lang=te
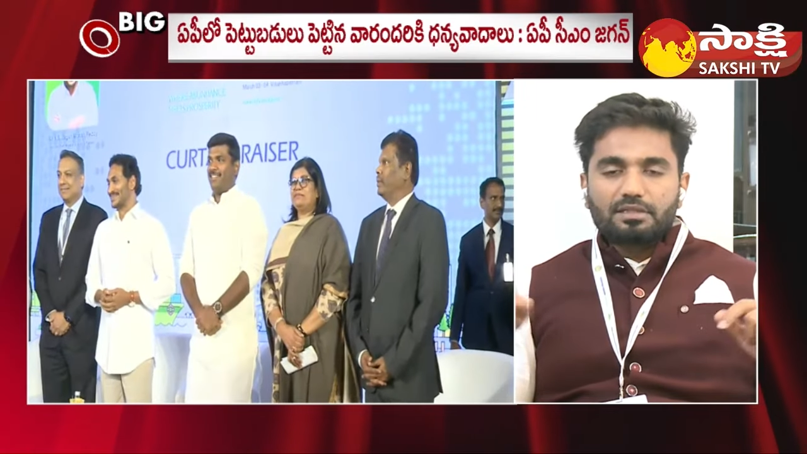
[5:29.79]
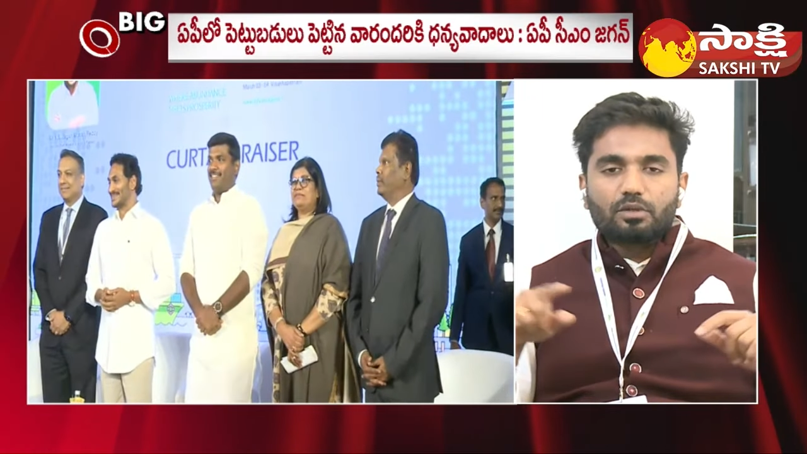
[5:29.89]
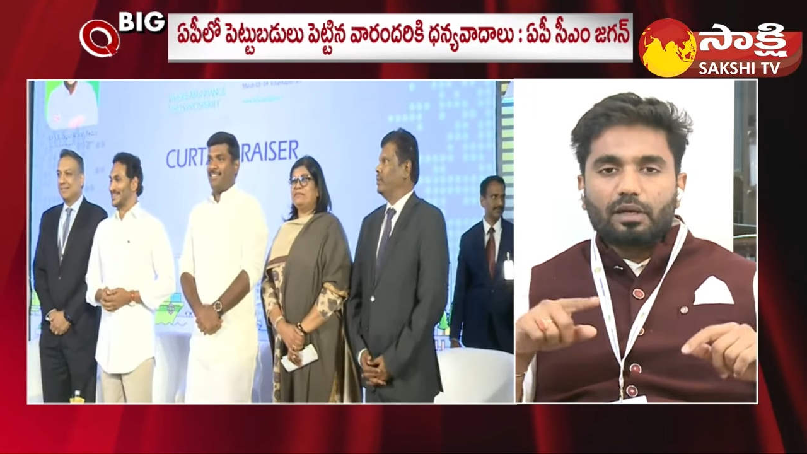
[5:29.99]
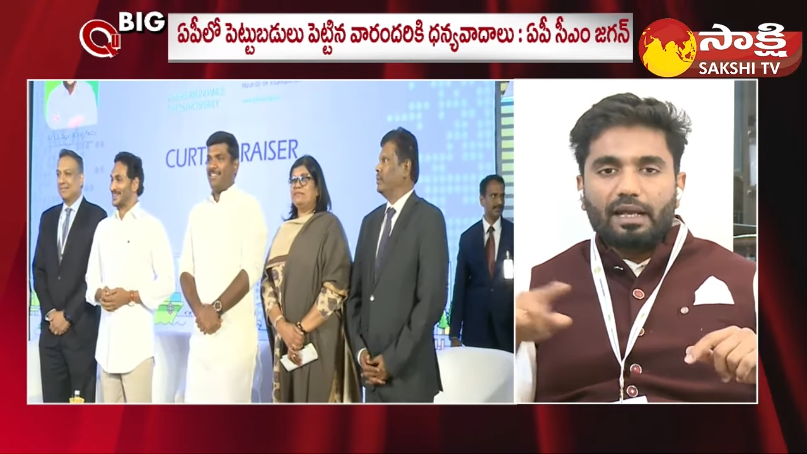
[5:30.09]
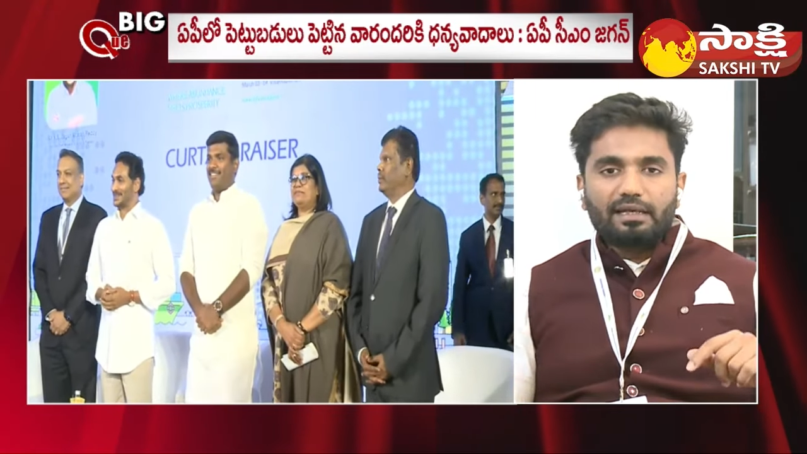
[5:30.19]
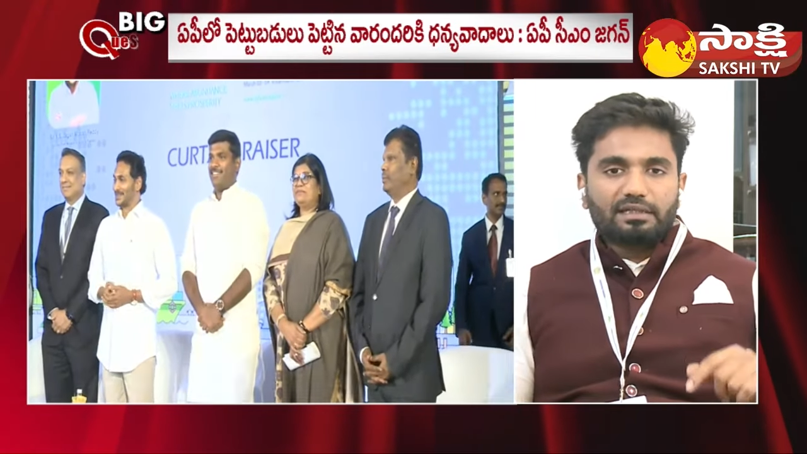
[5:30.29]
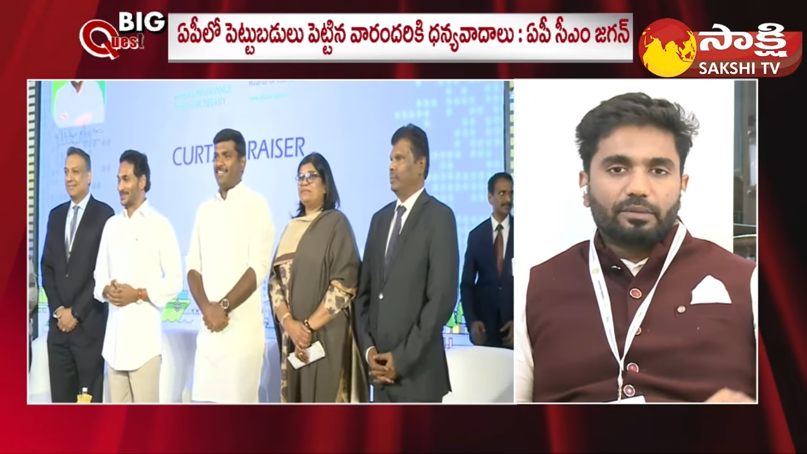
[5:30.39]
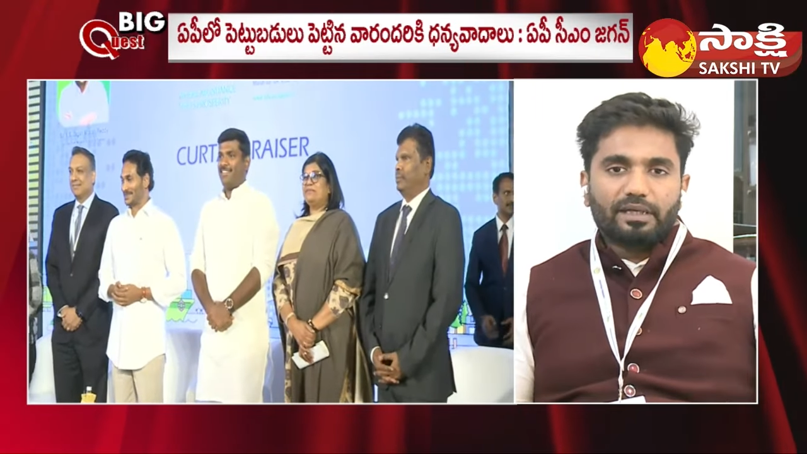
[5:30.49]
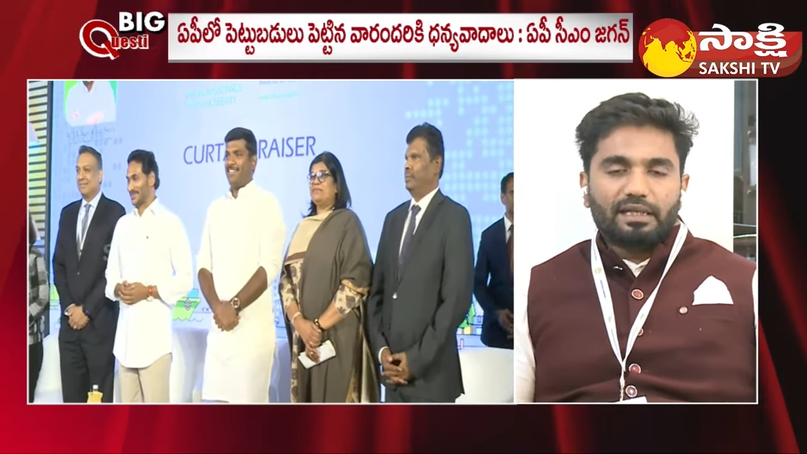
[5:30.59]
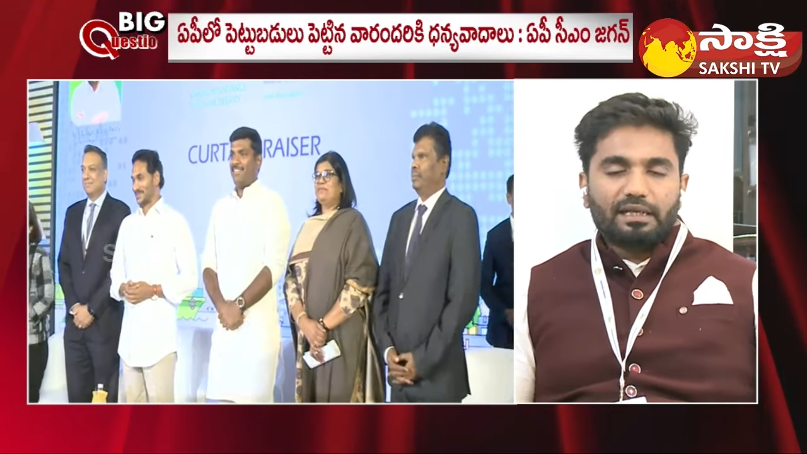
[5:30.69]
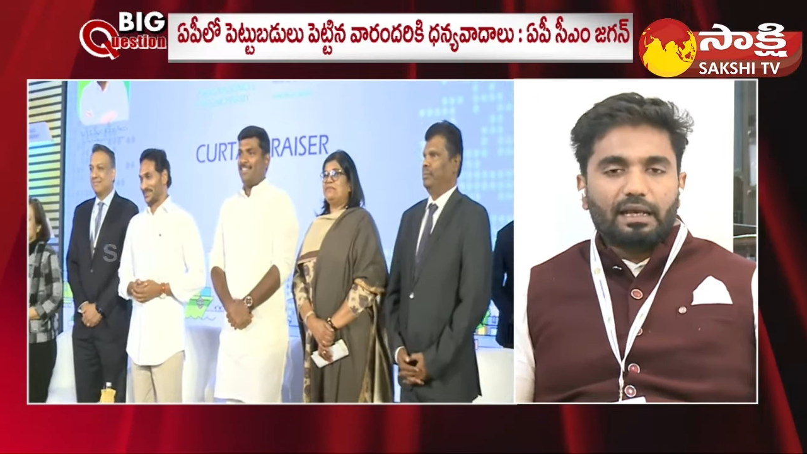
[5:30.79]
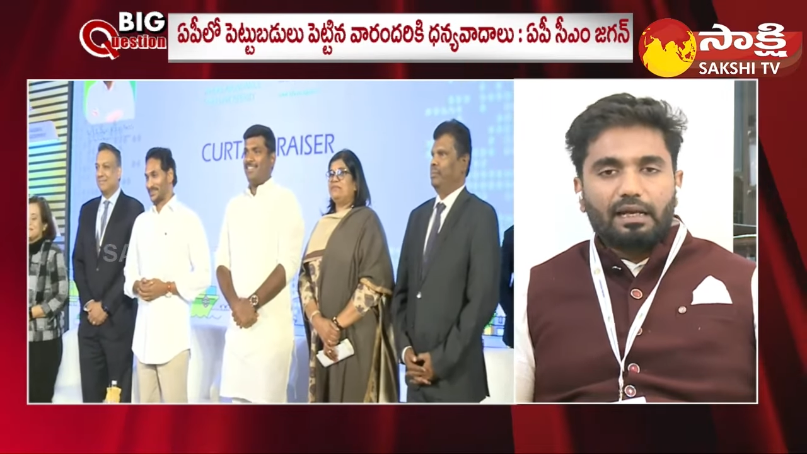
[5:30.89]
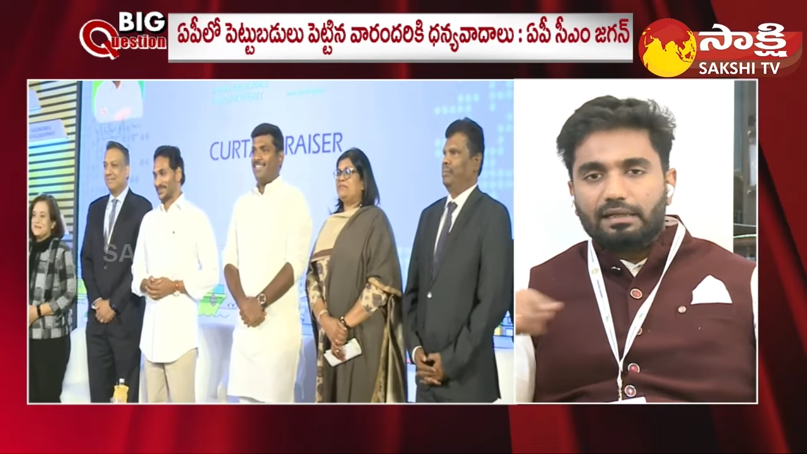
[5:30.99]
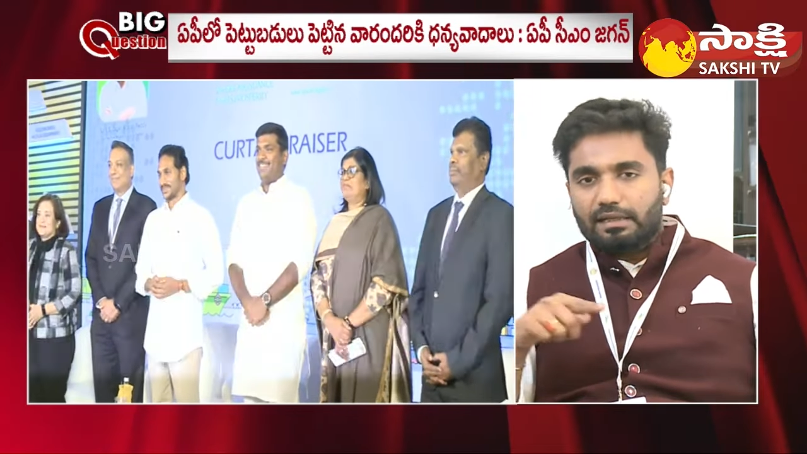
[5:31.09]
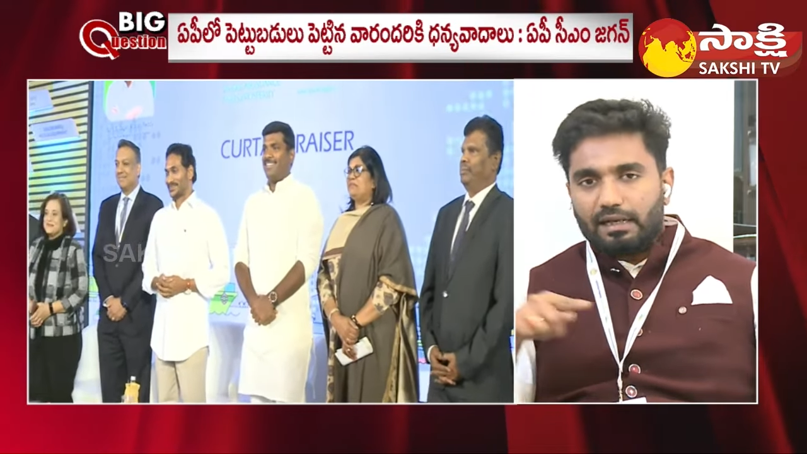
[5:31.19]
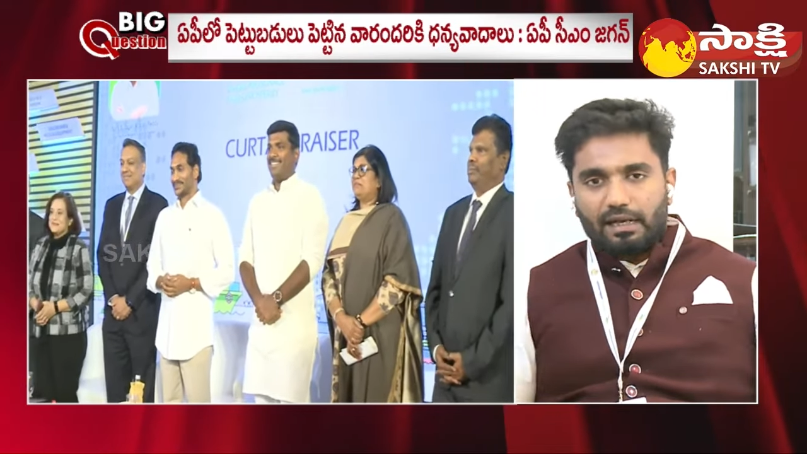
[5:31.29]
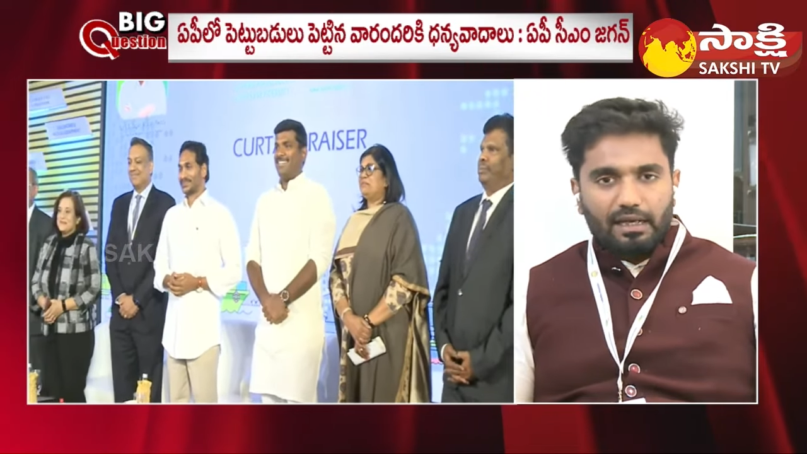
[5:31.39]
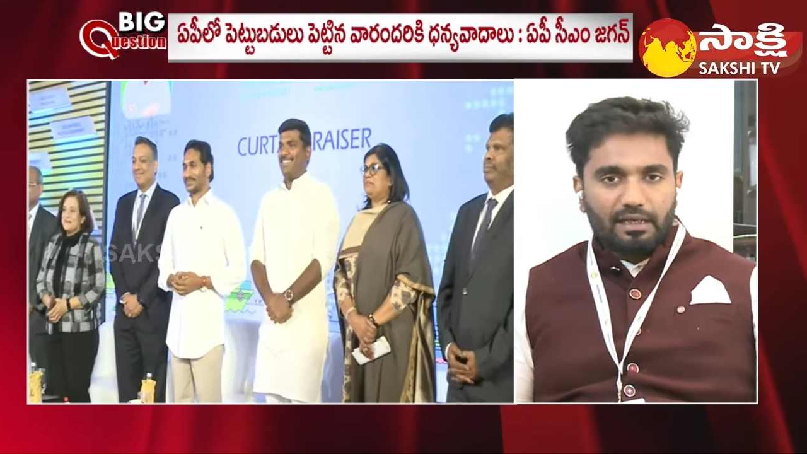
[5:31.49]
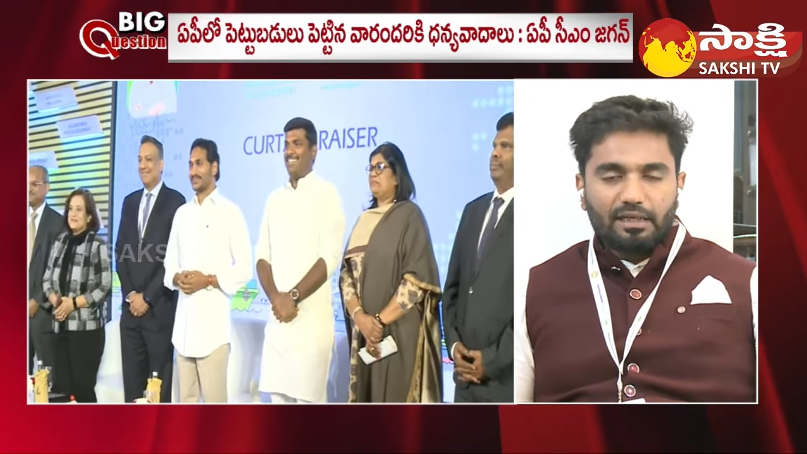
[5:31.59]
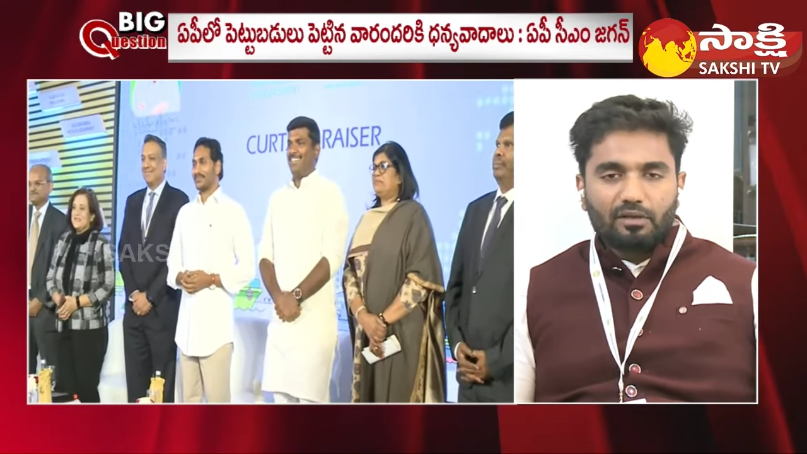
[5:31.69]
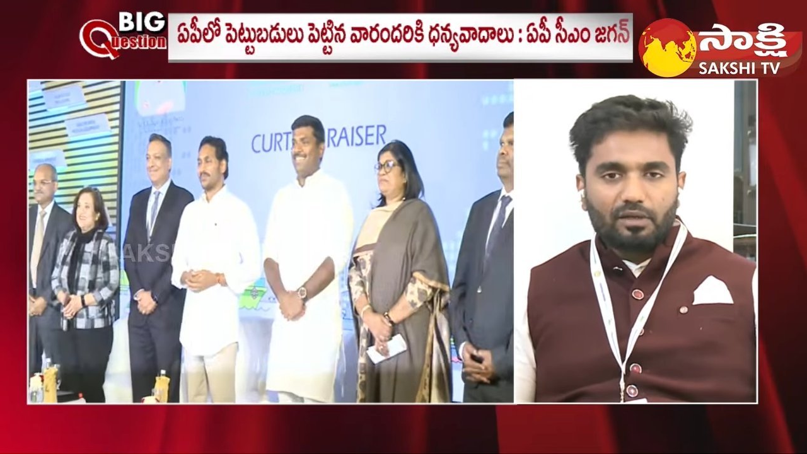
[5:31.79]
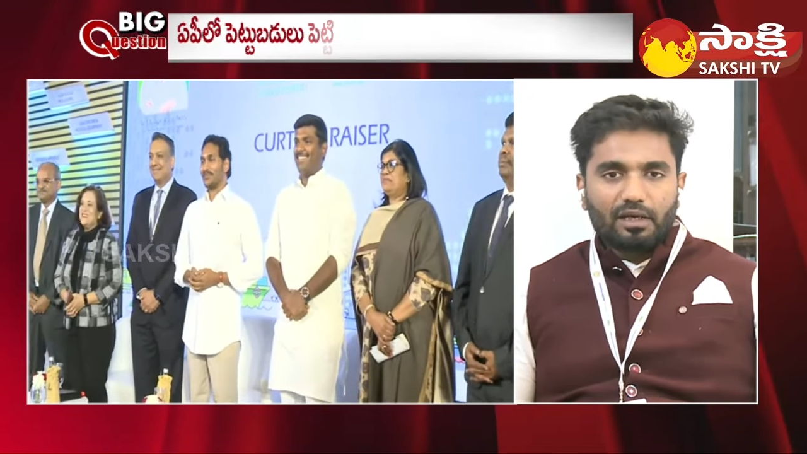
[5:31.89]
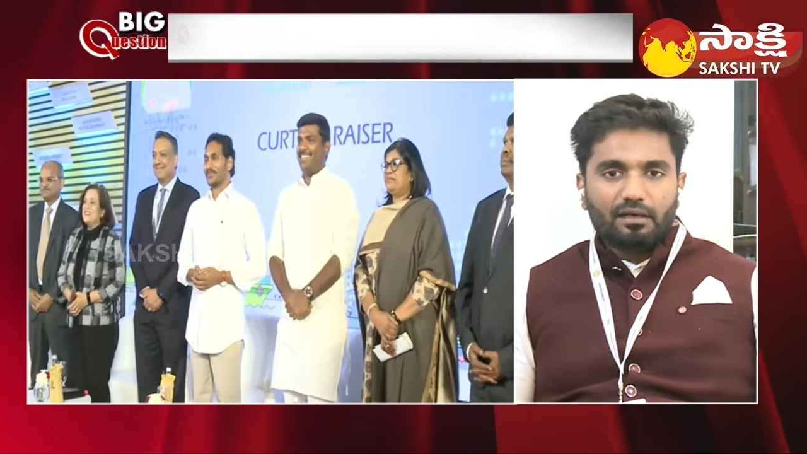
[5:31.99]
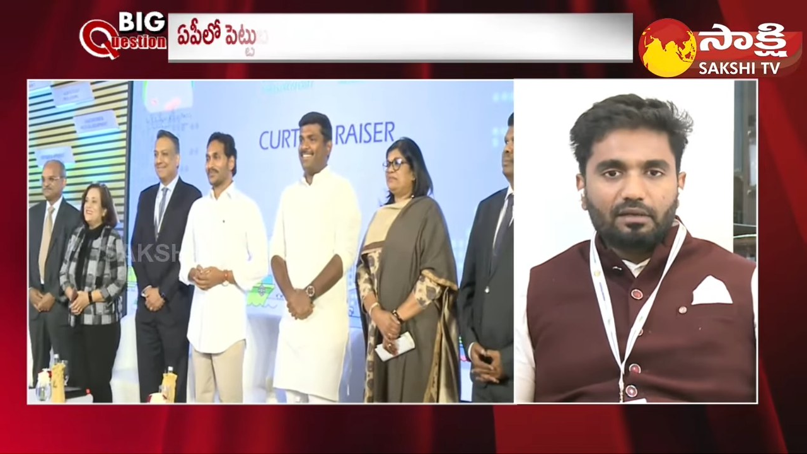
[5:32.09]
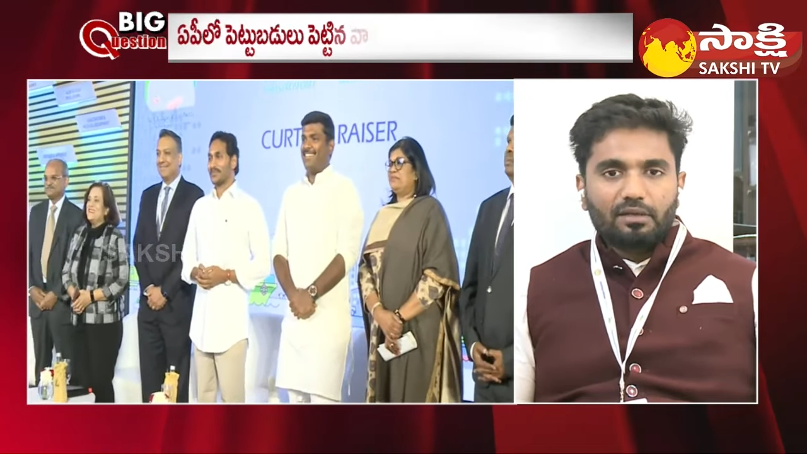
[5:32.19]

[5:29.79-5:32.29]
సో కనెక్టివిటీకి అన్ని రకాలుగా కూడా